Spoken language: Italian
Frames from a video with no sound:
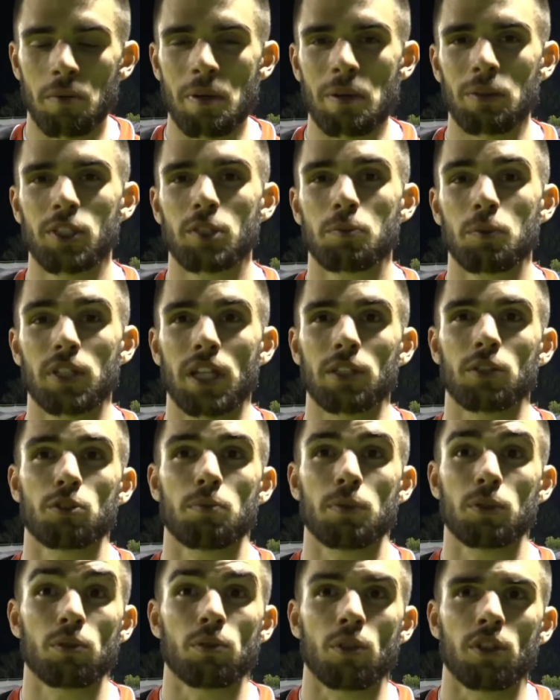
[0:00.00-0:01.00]
abbiamo disputato
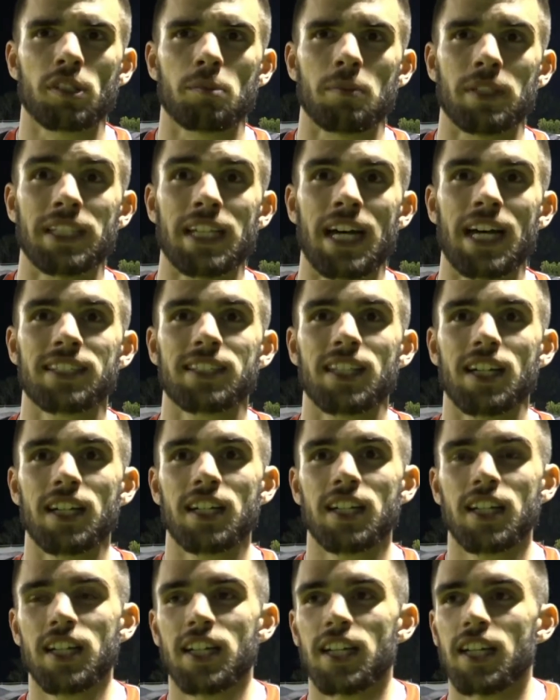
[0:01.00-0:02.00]
soprattutto un'ottima annata,
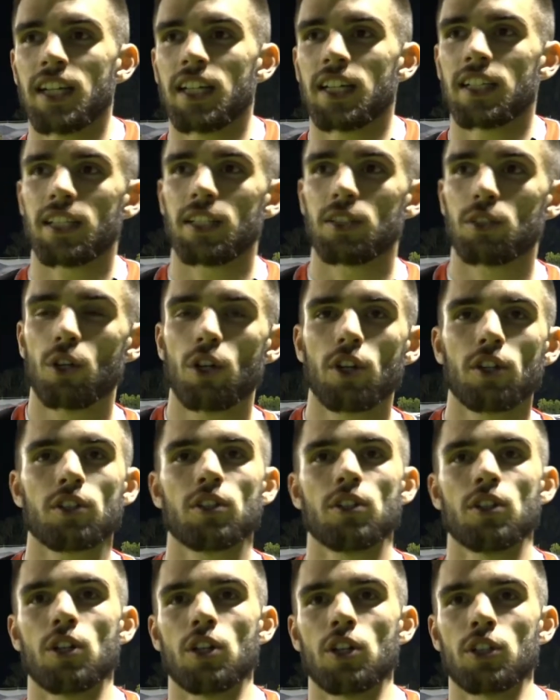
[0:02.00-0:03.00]
il
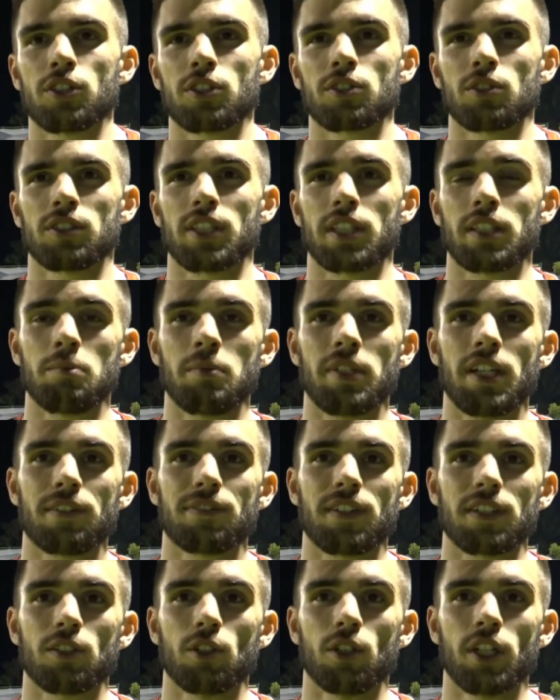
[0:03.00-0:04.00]
ritorno ci sono stati mille
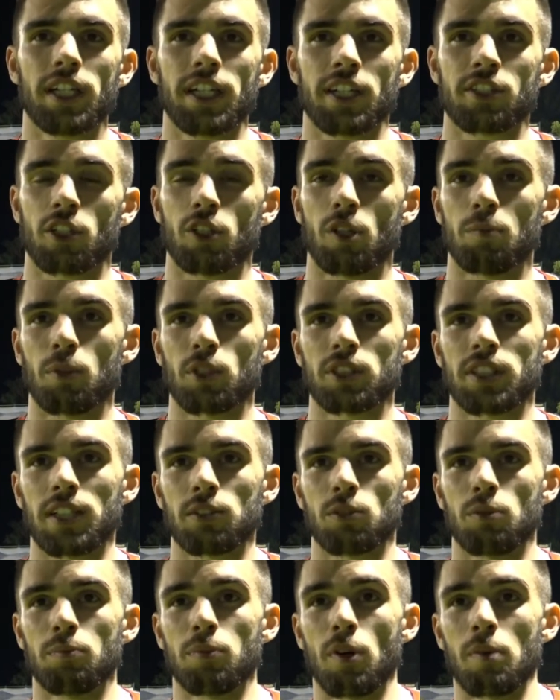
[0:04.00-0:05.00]
fattori che ci hanno
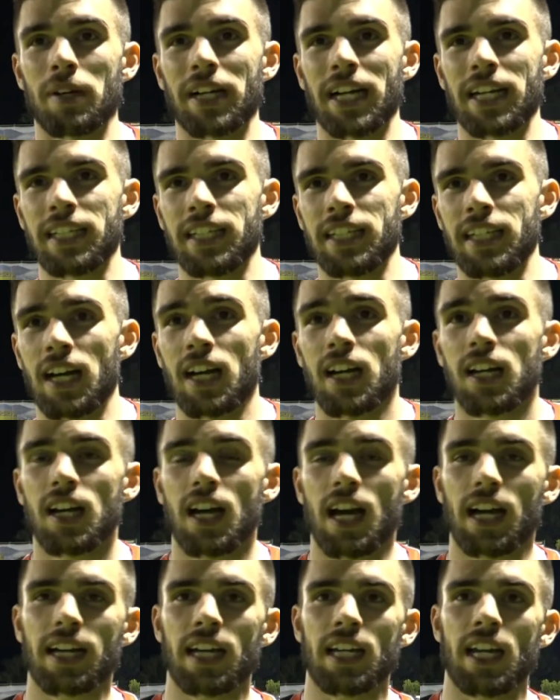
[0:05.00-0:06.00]
portato un po' magari a,
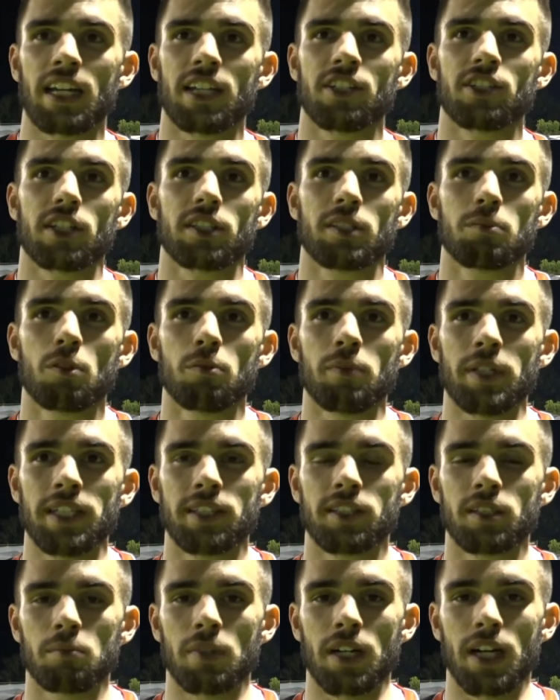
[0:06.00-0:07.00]
a calare in certi
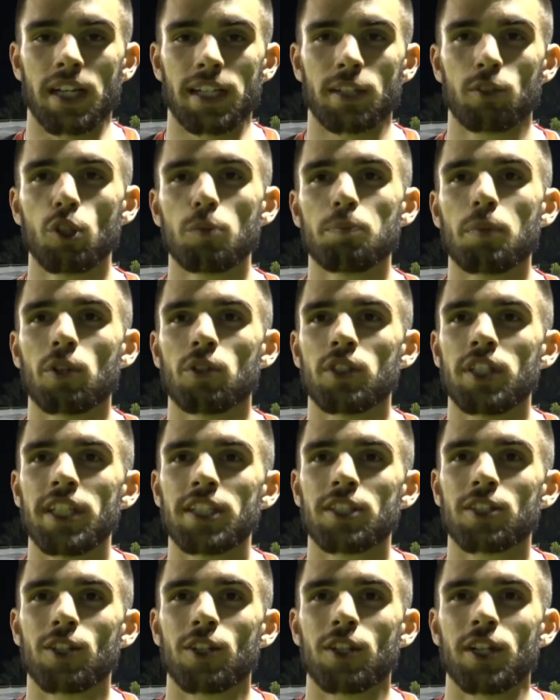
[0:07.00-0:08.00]
momenti, ma il gruppo è
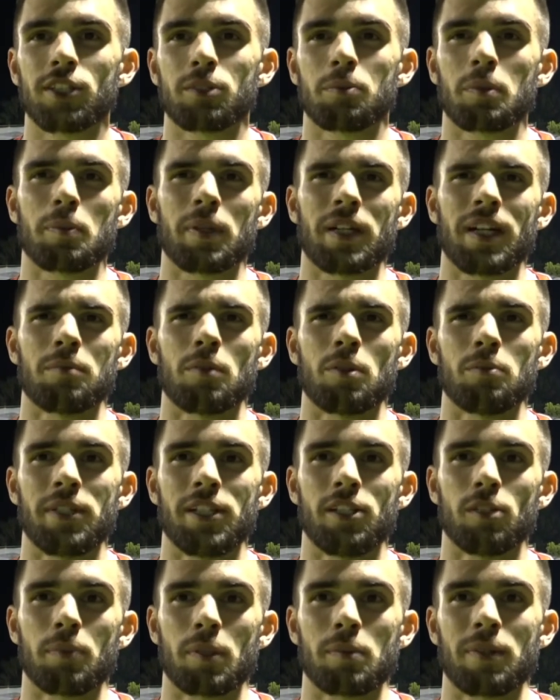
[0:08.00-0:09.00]
unito e ci prepariamo al
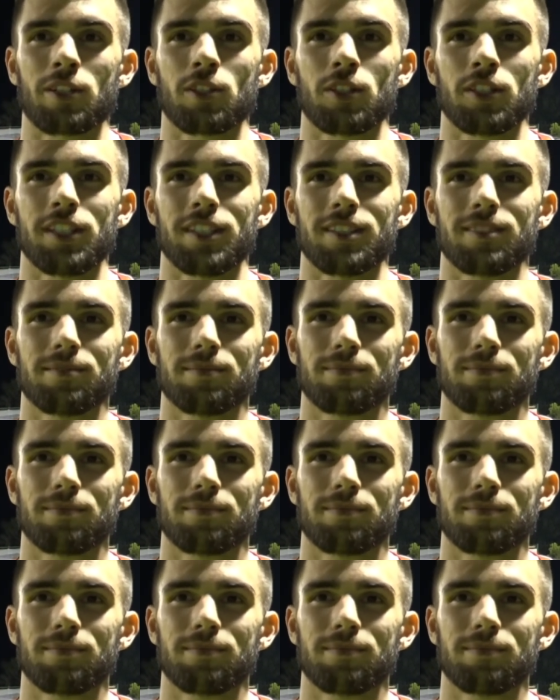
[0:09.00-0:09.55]
meglio per mercoledì.